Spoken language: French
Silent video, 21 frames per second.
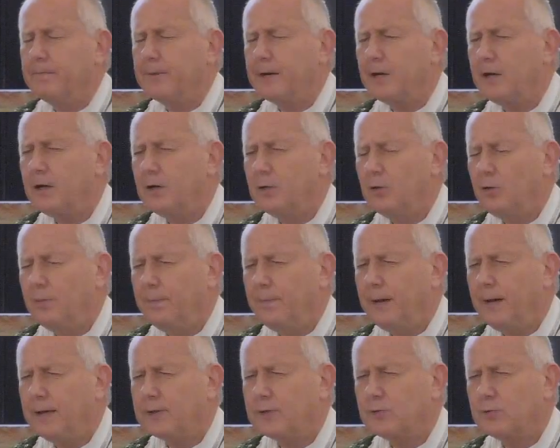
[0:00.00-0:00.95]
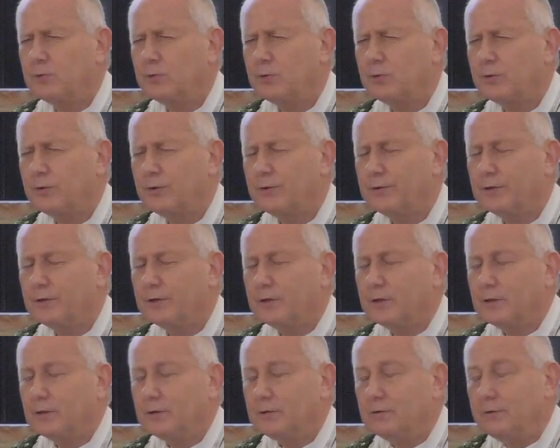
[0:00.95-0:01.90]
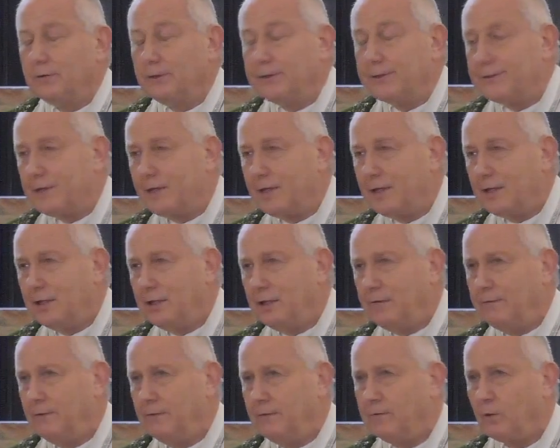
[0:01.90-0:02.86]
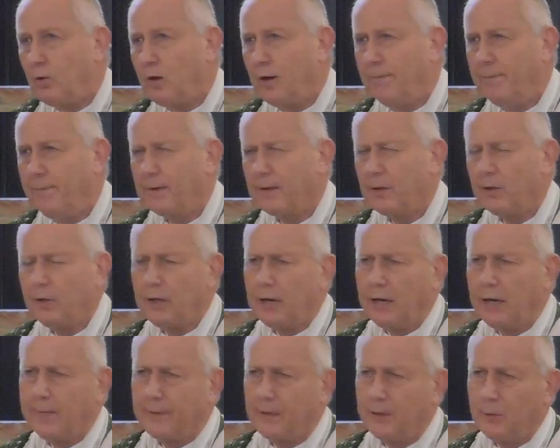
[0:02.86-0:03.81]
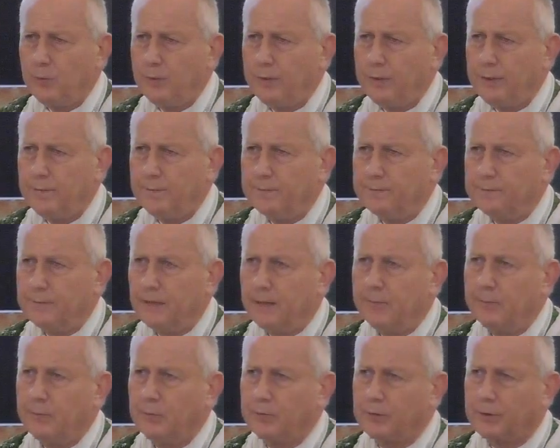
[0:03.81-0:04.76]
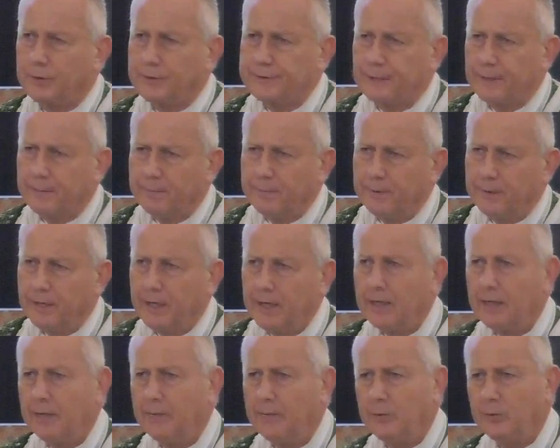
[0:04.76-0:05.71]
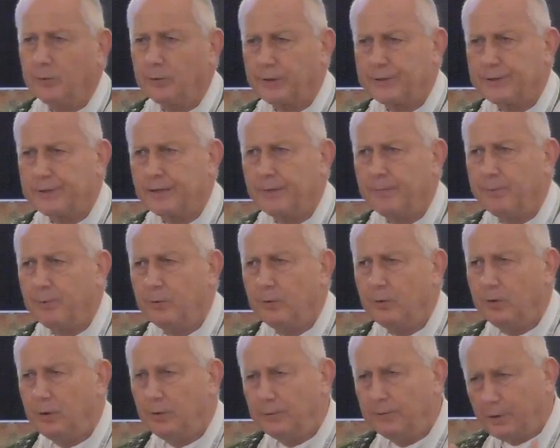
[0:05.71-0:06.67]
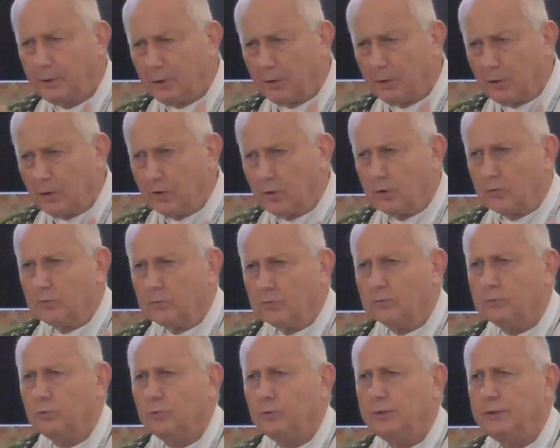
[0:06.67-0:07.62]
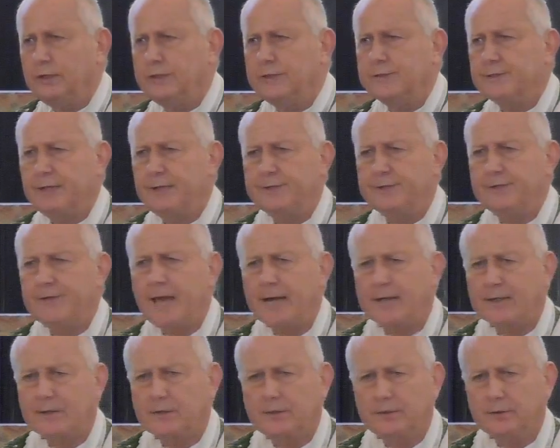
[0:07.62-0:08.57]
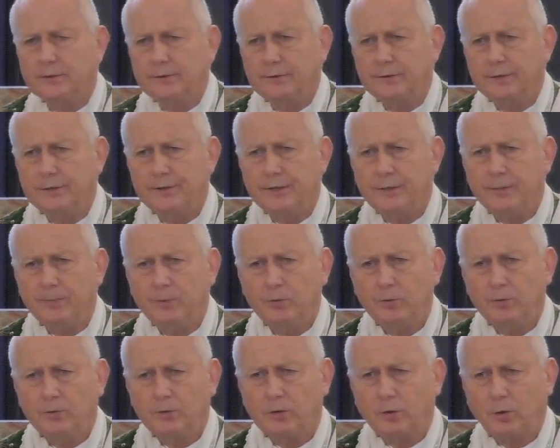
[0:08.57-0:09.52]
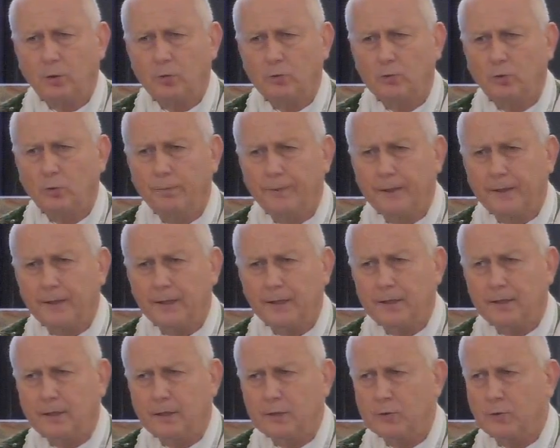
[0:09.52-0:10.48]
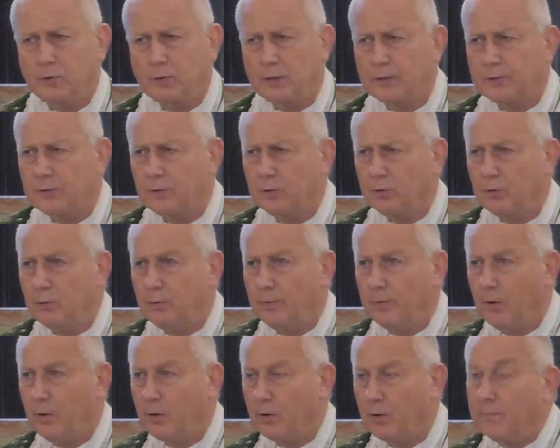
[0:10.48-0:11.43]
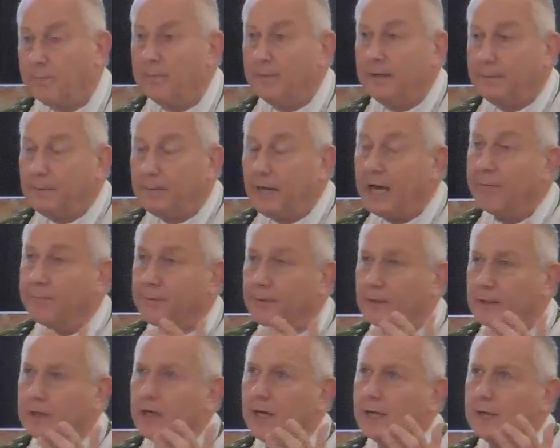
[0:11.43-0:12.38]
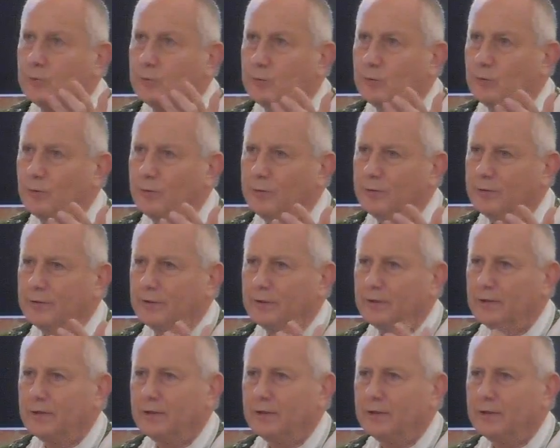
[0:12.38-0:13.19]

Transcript: prend le pas sur euh, les saints qui vivront après lui. L'apôtre Saint-Pierre, l'apôtre Saint-Paul nous disent les actes des apôtres ont opéré des résurrections des morts, mais en priant Dieu